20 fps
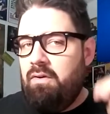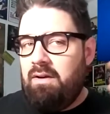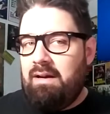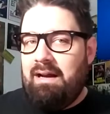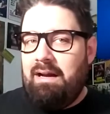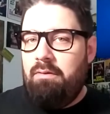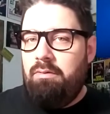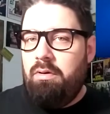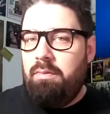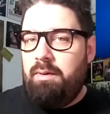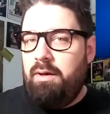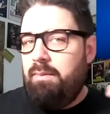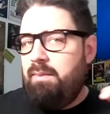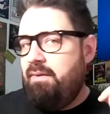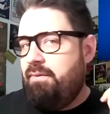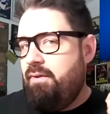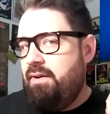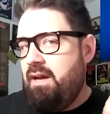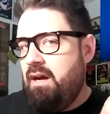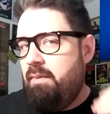calvo, pero me
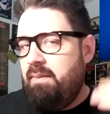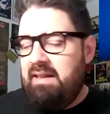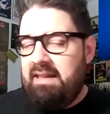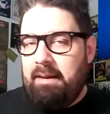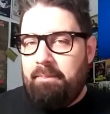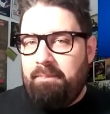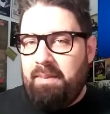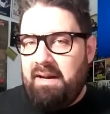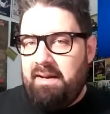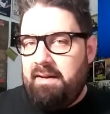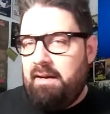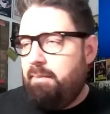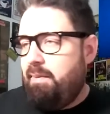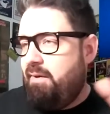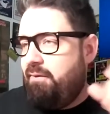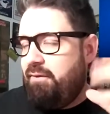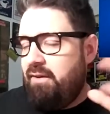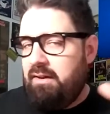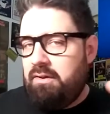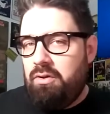he a media España,
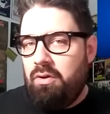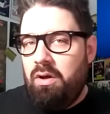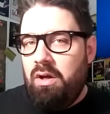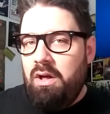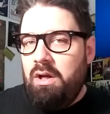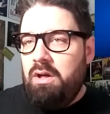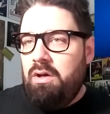perfecto.